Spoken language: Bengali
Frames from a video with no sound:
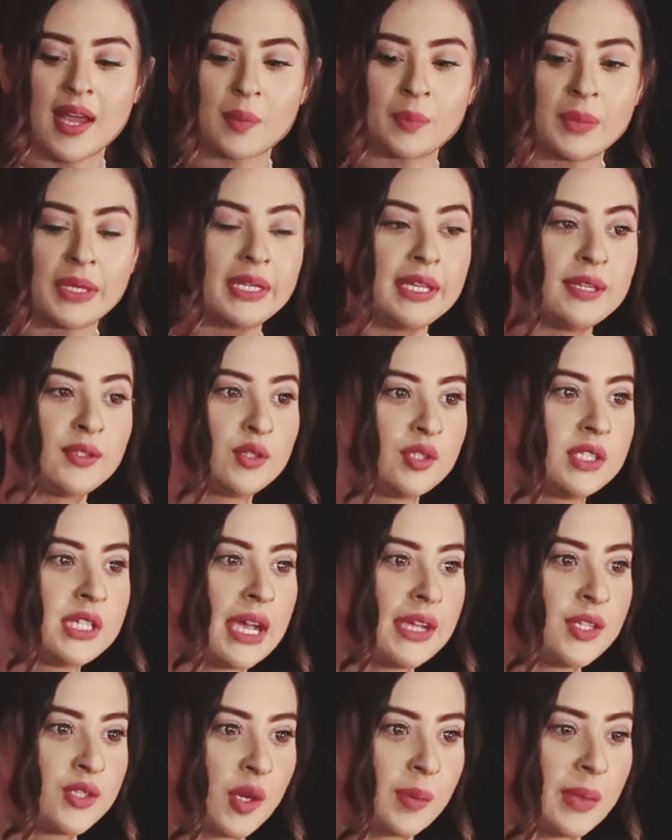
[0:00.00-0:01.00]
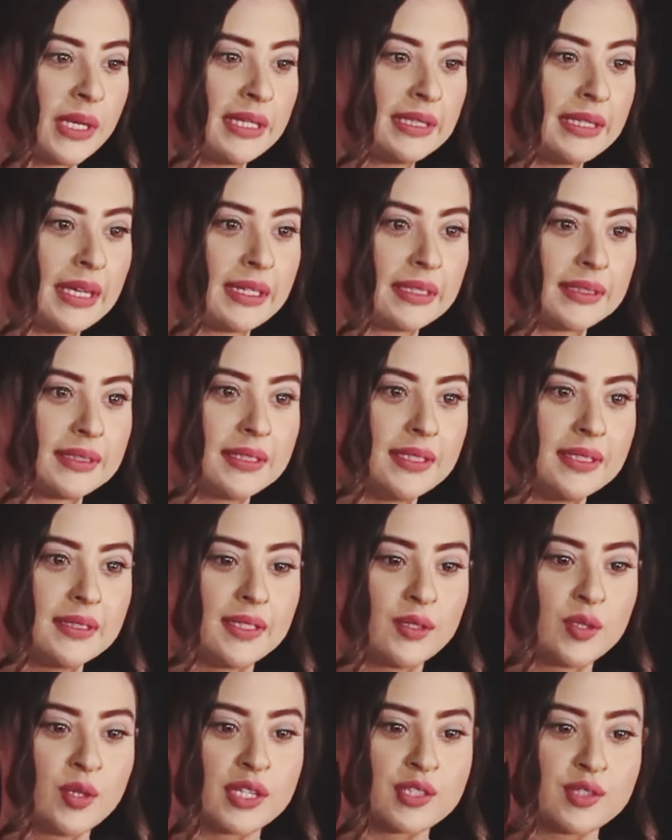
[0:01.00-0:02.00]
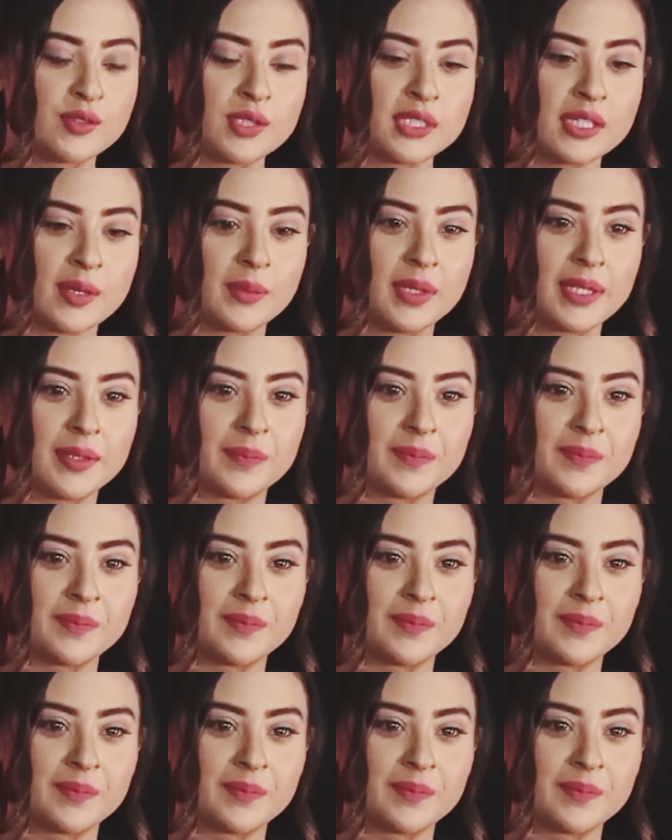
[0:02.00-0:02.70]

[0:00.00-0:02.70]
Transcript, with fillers: আপনাকে একটু চাই সবাইকে দেখাতে একটু আসুন সামনে